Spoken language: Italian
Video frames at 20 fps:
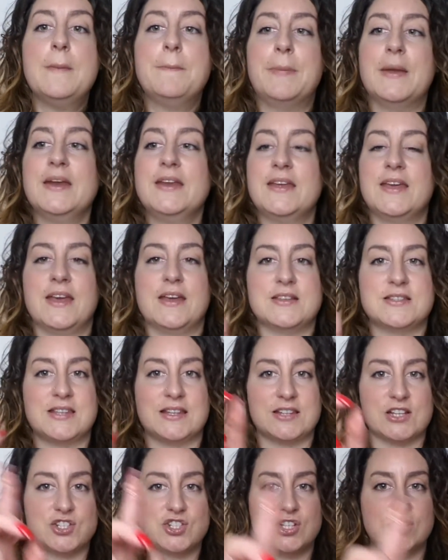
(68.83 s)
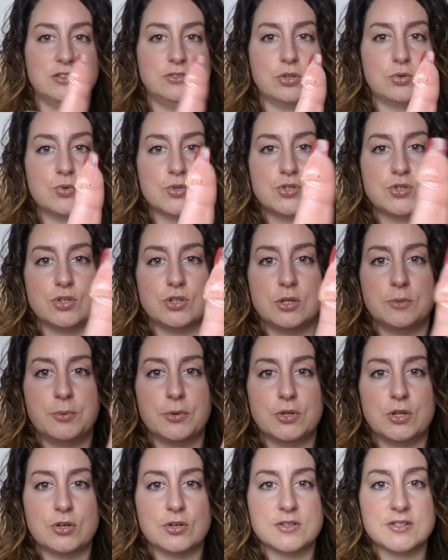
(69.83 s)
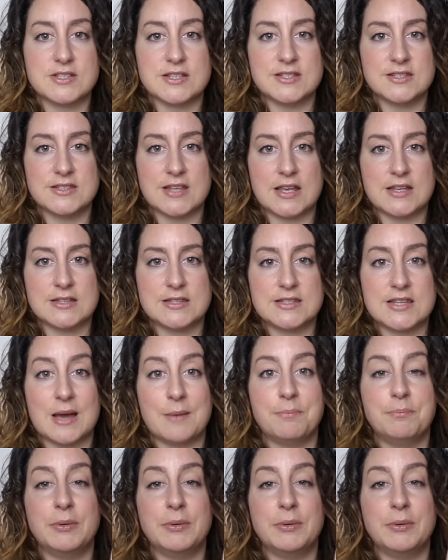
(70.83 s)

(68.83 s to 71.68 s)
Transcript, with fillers: Perché è stata scelta questo tipo di consistenza?